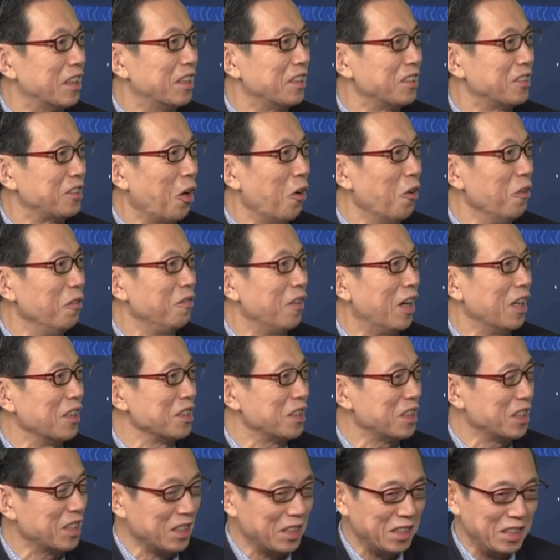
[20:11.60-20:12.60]
高房
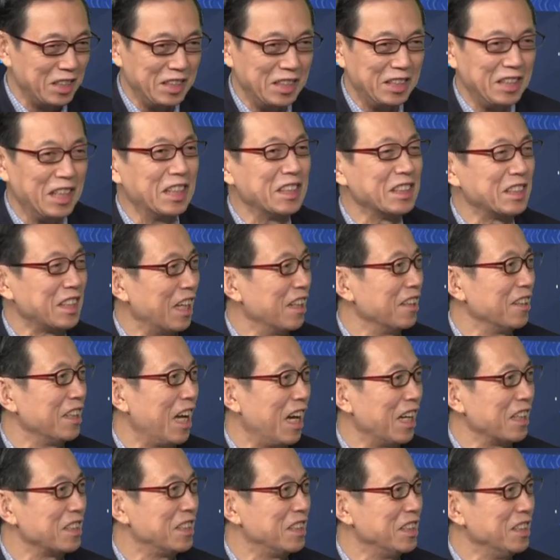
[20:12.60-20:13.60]
子、欣赏
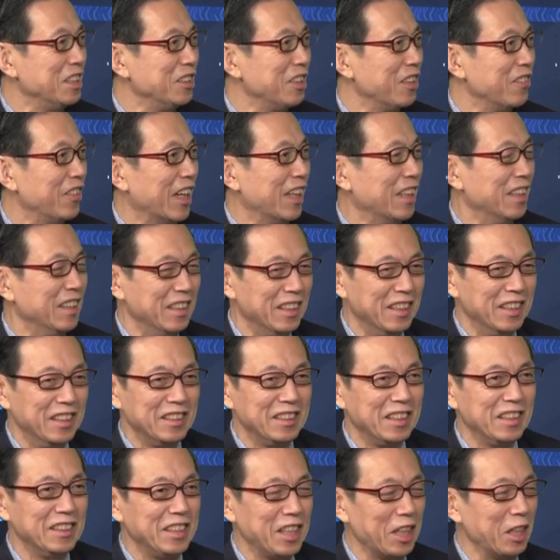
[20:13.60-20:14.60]
垃圾，对吧？
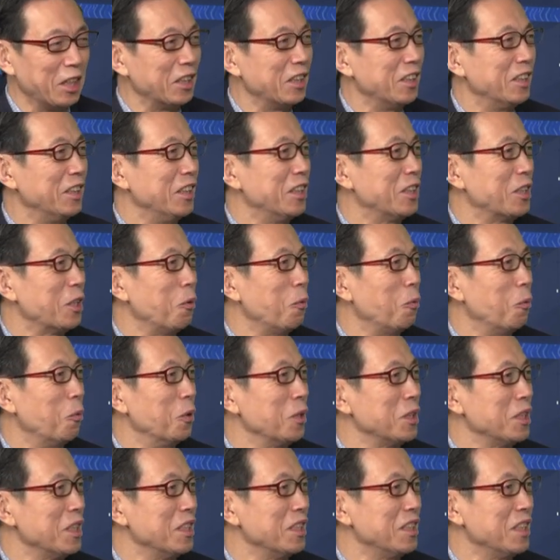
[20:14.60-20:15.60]
今天一个活
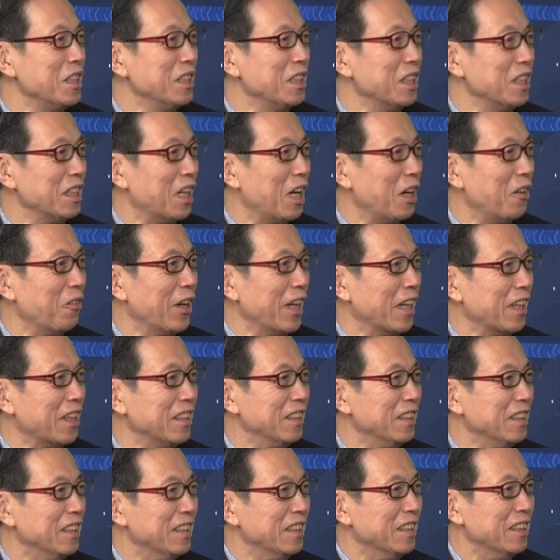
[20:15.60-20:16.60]
生生的老外
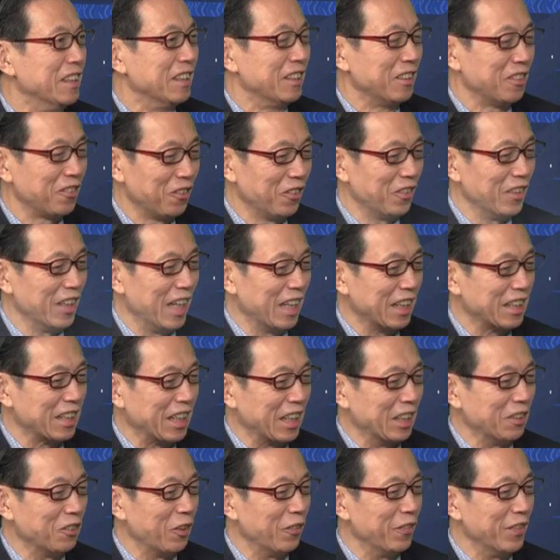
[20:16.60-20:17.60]
过来
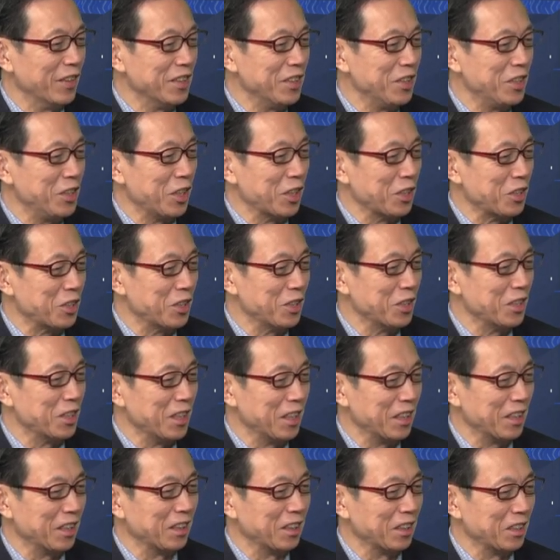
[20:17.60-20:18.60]
给我们解释这
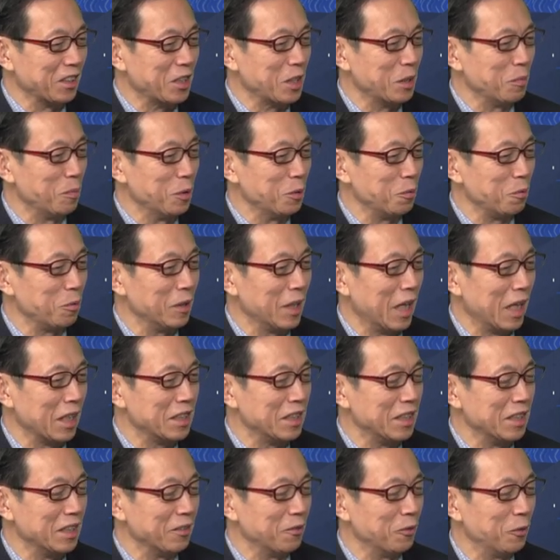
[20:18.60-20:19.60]
个资本主义垃
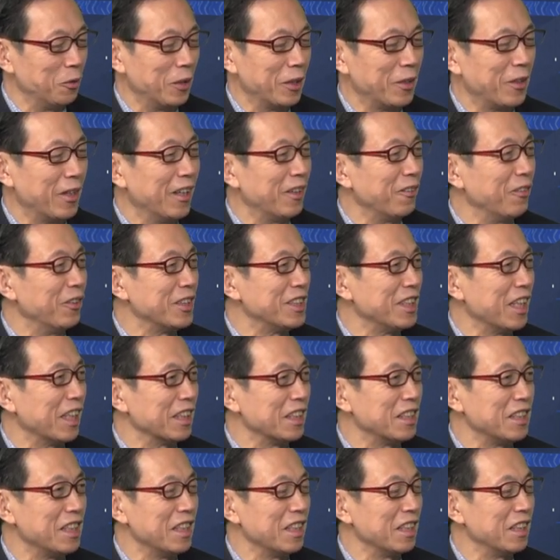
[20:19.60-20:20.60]
圾，我靠！我讲的
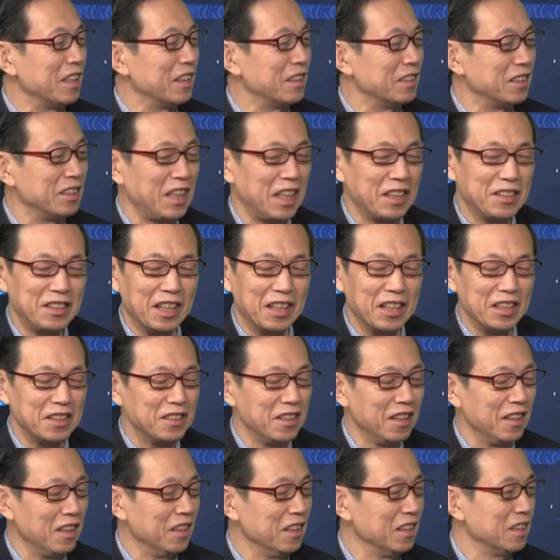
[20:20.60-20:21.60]
真的，他讲的
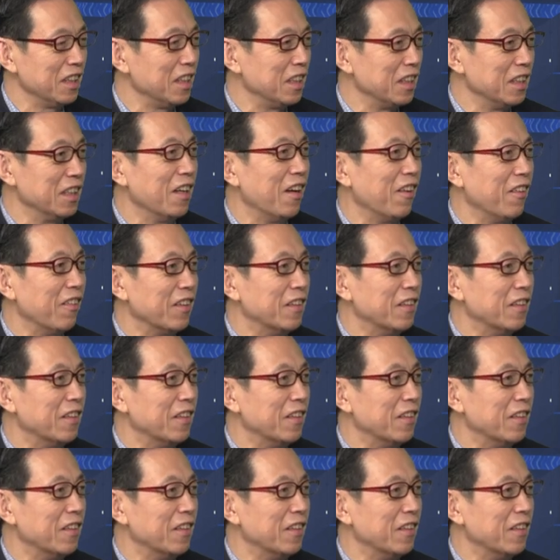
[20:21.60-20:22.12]
真的很好。